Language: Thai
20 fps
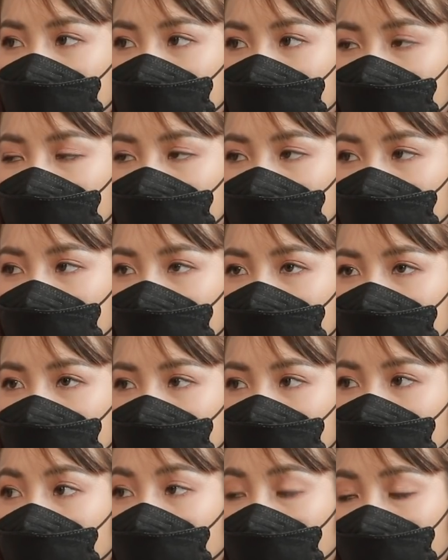ลางแล้วก็คอย
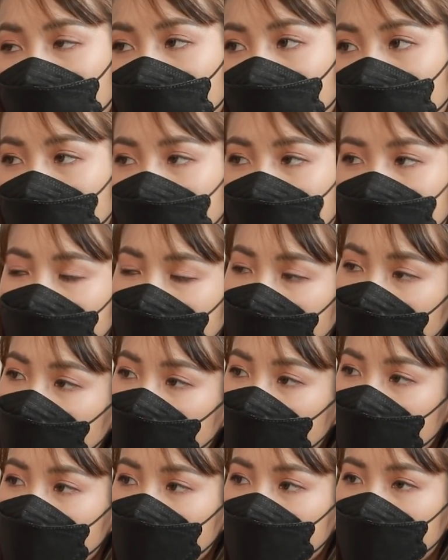บล็อกแล้วก็ตี
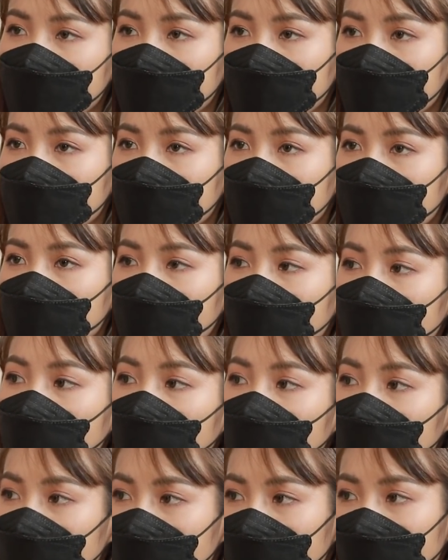พวก
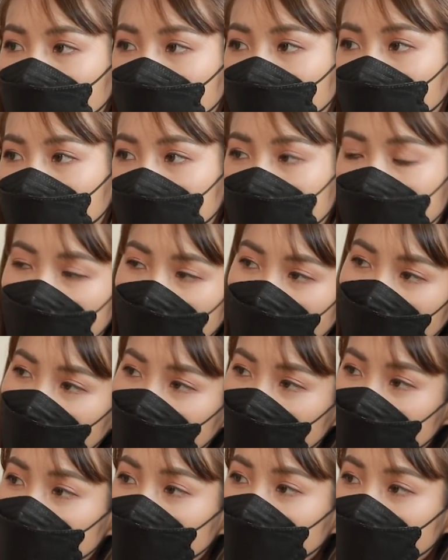บอลเร็วไหลหลั
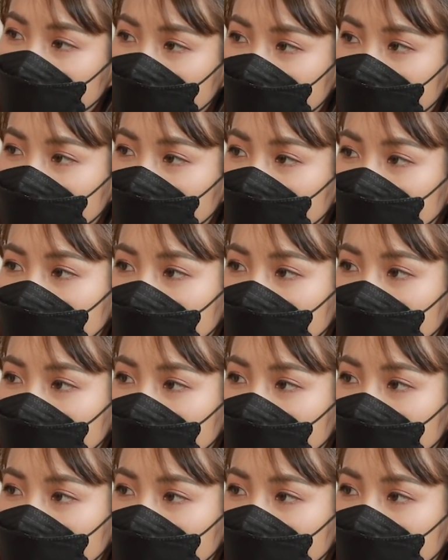งอะไรอย่างเงี้ยค่ะ